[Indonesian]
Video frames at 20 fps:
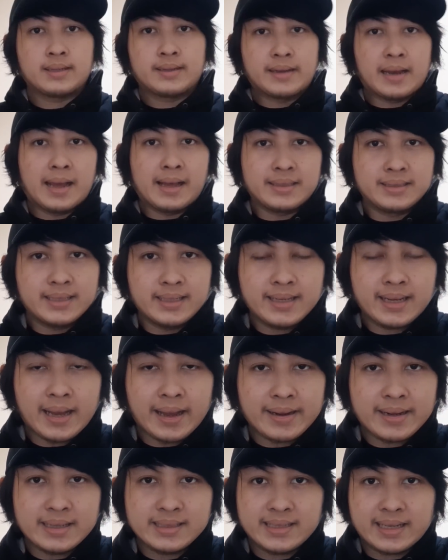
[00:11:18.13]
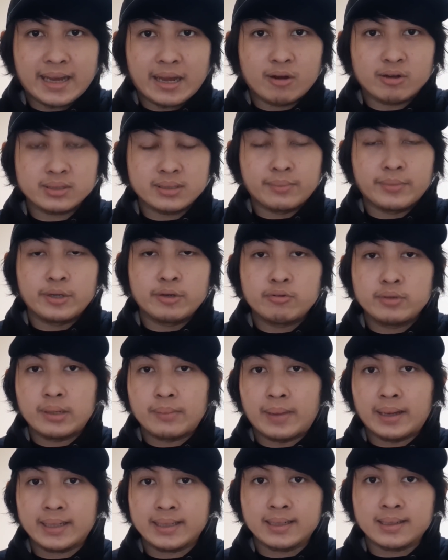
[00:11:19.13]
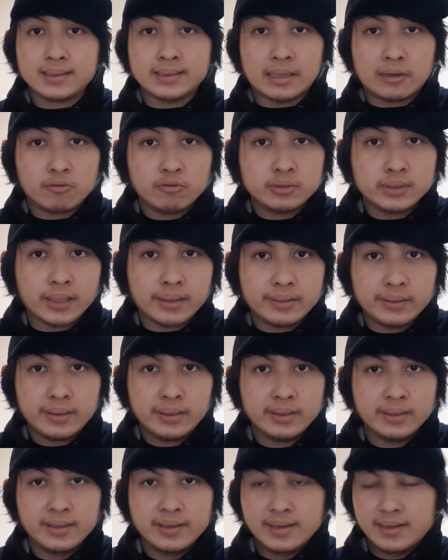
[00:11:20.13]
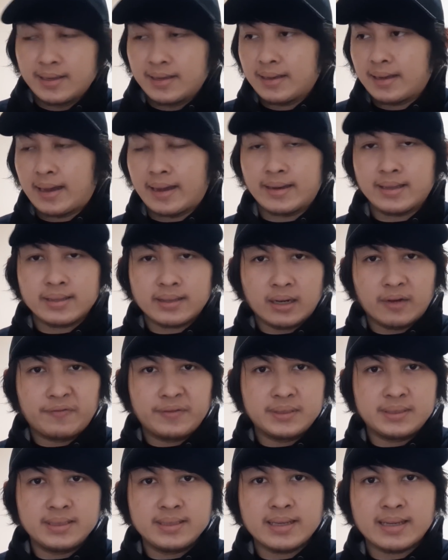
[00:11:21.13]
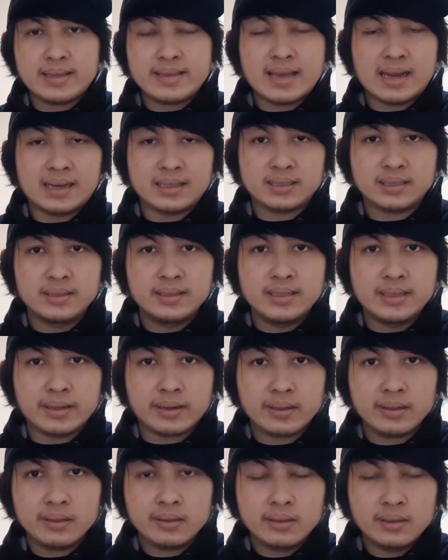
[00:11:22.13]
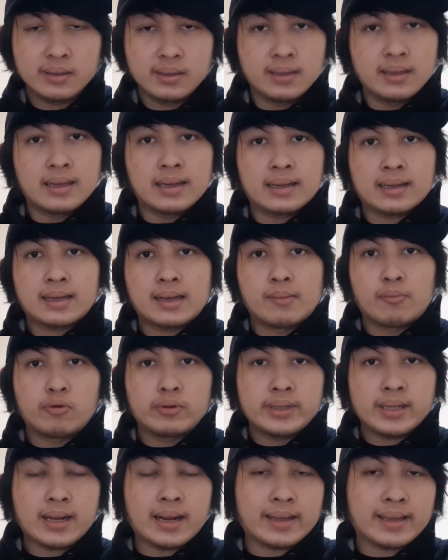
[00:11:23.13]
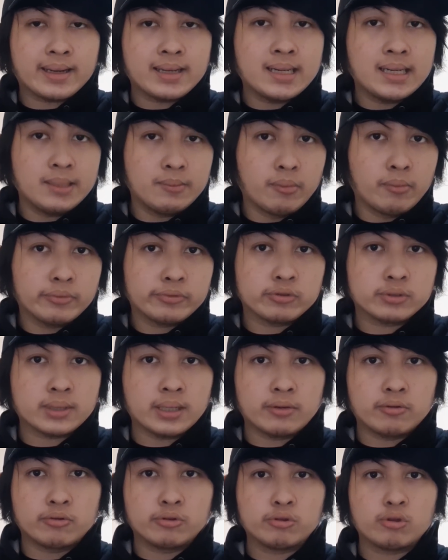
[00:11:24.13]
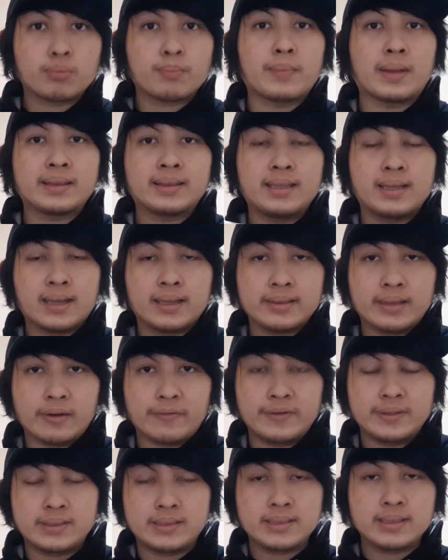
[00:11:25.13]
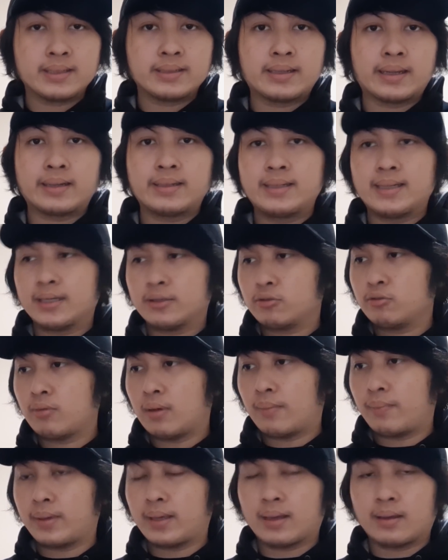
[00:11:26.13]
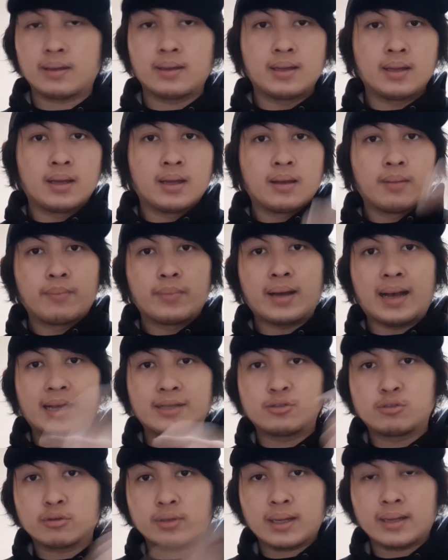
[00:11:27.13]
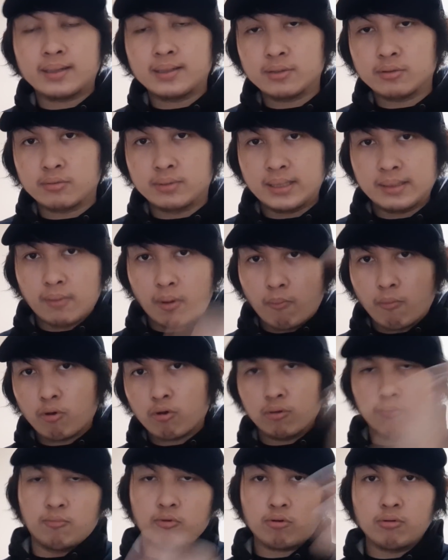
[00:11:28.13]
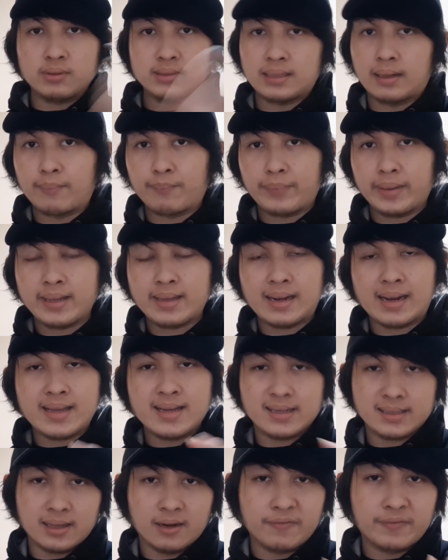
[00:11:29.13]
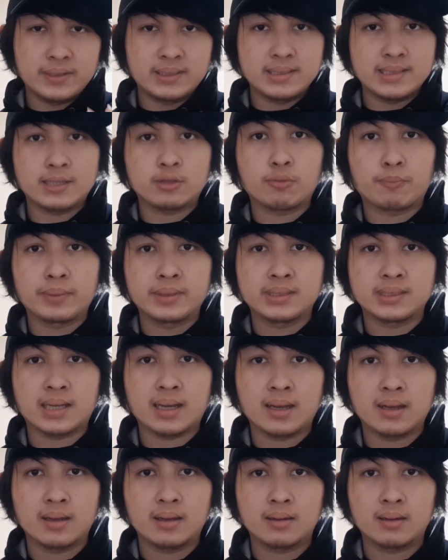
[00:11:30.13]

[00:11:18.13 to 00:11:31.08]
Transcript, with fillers: Nah, jadi karena si Carlos Nem ini udah makin ketakutan nih, karena televisinya nyala sendiri, kemudian akhirnya dia memutuskan untuk matikan televisinya dan dia itu apa ya menghancurkan gitu dia memukul-mukul sampai layar televisinya itu pecah